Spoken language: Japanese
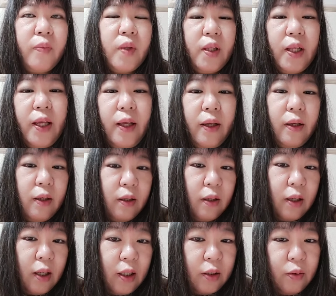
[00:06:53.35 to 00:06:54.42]
で、
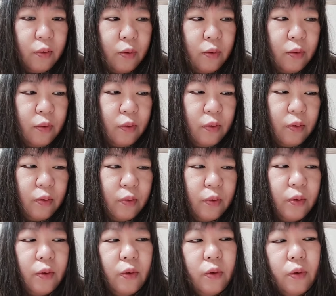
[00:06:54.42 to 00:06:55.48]
あの本
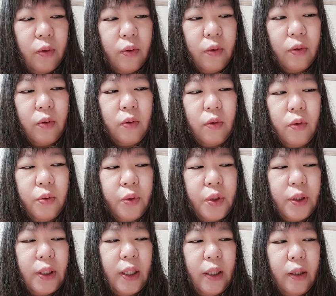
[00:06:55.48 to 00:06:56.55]
当王の時
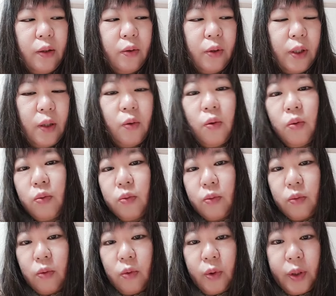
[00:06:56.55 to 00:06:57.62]
代のね本
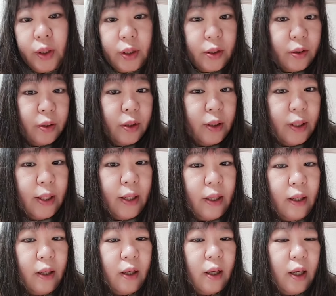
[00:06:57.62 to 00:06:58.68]
を引き継い
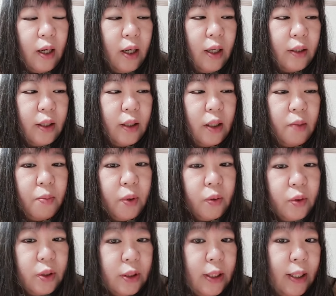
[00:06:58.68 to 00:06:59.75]
で新たな今の
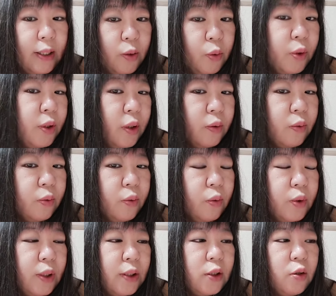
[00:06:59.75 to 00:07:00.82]
時代に起きていることを
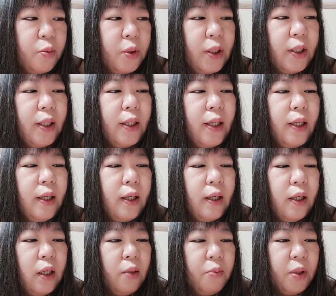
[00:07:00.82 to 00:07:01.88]
差し込みながら
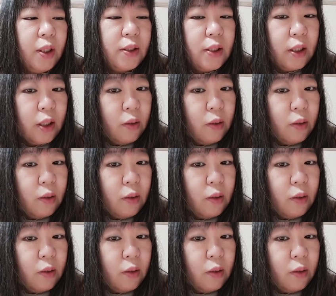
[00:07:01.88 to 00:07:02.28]
皆さんが